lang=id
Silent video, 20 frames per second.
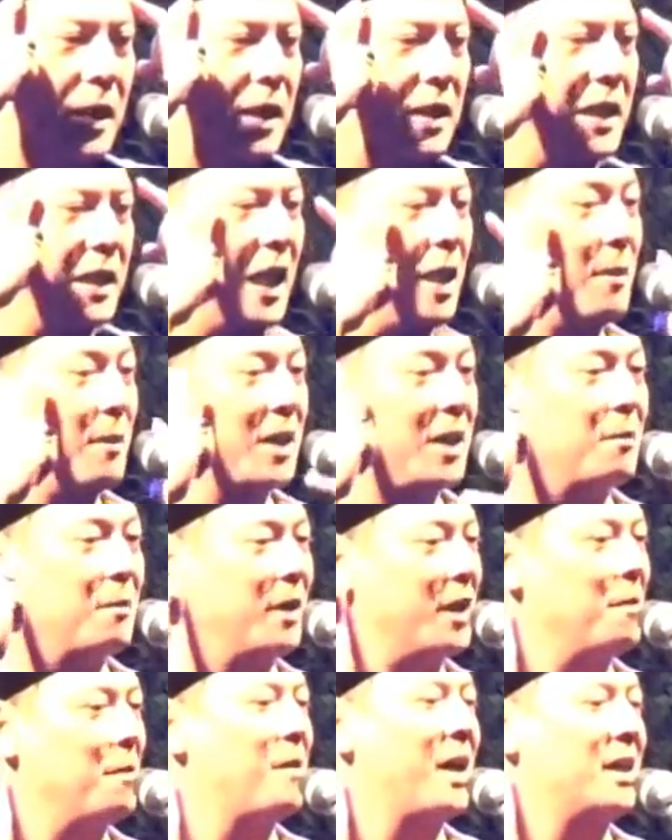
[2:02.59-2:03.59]
Saya masih
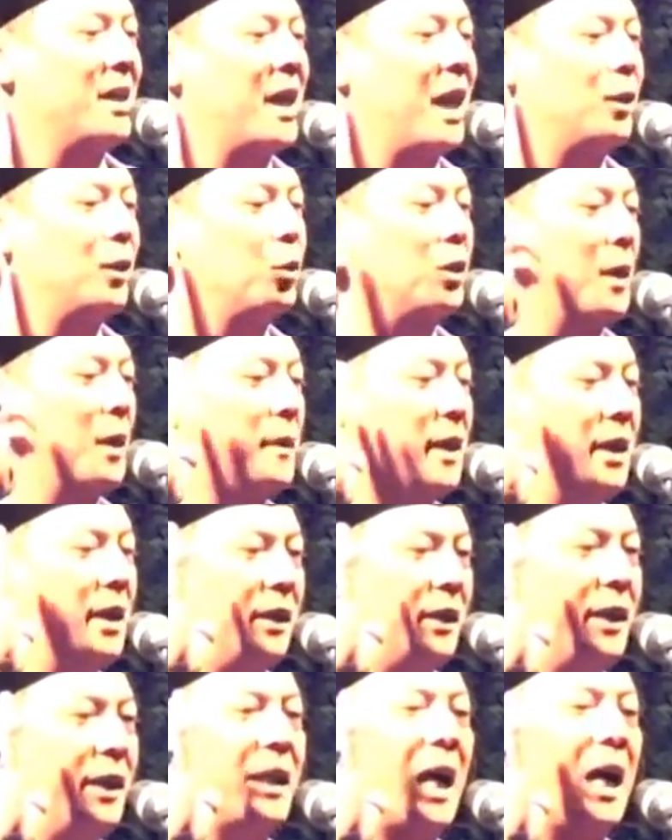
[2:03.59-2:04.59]
menyimpan satu tapi
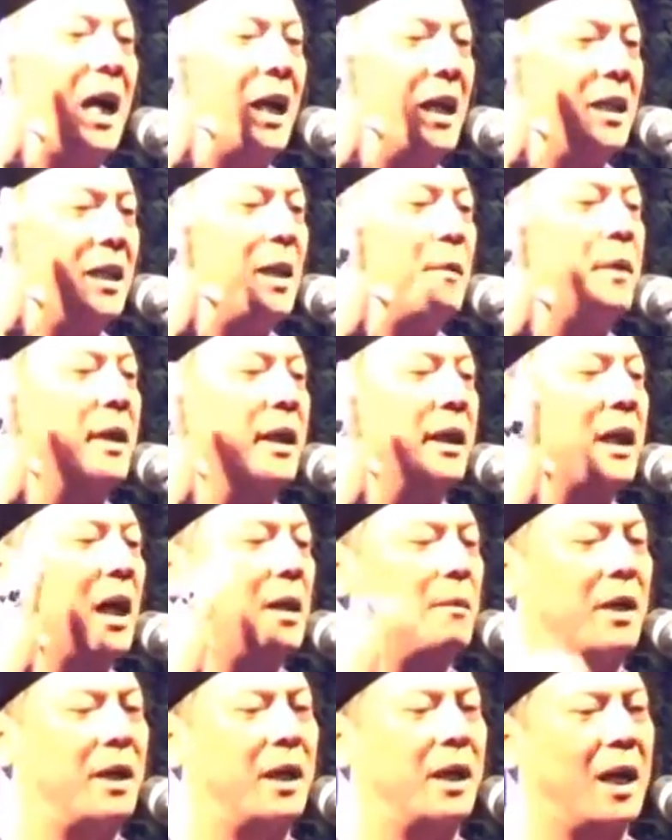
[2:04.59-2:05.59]
tidak akan saya
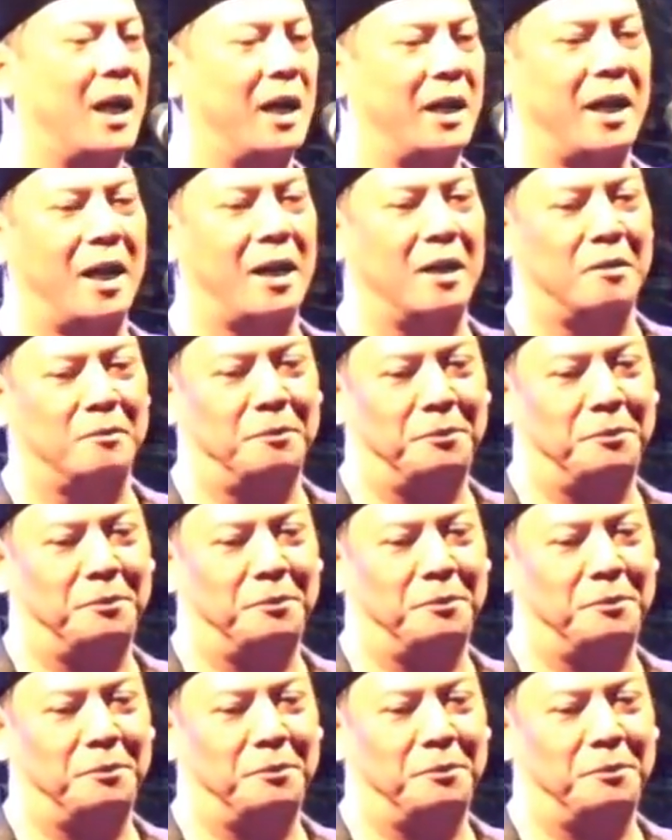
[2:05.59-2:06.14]
berikan pada kalian.